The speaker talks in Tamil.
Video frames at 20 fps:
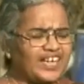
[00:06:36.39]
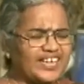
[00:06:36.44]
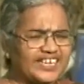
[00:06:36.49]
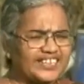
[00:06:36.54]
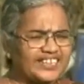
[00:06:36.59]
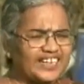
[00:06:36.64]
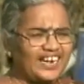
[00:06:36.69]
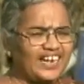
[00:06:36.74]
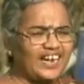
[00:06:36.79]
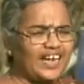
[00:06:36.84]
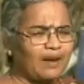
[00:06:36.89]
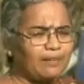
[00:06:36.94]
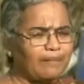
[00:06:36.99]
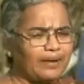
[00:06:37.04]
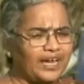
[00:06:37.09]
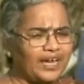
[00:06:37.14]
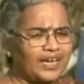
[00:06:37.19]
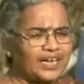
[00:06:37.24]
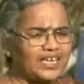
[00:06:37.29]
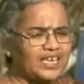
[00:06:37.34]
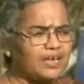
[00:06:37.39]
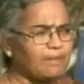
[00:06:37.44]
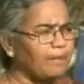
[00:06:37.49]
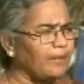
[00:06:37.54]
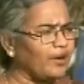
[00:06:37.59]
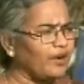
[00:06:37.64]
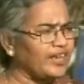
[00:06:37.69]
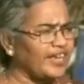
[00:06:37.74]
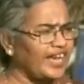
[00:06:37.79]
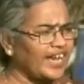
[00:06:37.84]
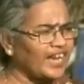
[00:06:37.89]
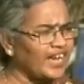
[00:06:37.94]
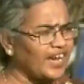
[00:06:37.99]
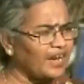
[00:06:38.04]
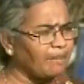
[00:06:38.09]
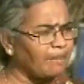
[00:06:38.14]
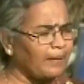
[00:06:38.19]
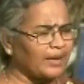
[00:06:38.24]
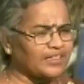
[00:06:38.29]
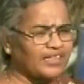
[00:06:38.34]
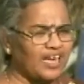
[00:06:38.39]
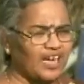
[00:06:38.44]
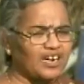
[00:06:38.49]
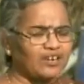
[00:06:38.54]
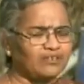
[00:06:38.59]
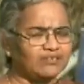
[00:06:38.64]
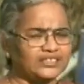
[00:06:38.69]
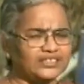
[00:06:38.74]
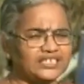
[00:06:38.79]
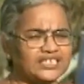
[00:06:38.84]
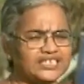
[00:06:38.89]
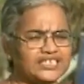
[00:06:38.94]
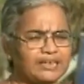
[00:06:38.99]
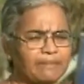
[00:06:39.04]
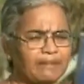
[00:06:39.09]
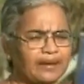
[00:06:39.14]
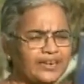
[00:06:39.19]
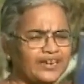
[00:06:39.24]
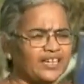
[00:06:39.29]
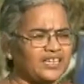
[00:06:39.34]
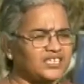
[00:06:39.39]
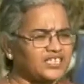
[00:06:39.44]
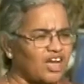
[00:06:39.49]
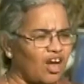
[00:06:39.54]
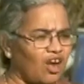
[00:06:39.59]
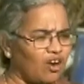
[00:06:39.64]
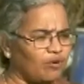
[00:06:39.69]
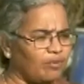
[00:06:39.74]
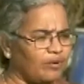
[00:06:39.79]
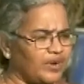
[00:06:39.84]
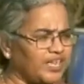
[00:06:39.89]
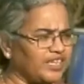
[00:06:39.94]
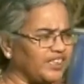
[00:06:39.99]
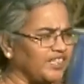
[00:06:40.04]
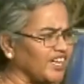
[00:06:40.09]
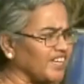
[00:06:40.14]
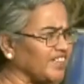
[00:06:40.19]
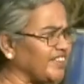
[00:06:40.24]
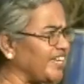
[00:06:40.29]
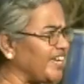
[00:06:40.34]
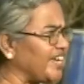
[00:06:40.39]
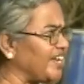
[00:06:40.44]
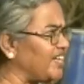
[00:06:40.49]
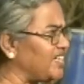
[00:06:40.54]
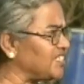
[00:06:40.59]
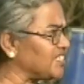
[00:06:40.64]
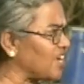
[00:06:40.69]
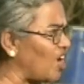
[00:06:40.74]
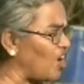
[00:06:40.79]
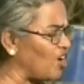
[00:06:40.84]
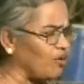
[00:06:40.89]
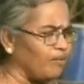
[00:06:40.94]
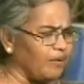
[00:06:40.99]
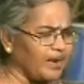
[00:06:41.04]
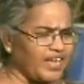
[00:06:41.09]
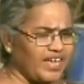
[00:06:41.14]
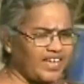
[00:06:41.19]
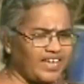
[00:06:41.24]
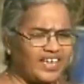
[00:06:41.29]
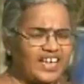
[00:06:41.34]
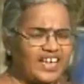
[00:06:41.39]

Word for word: இது இல்லாமல் இப்போ எங்கே பார்த்தாலும் வந்து செம்மை நெல் சாகுபடி திருத்திய நெல் சாகுபடி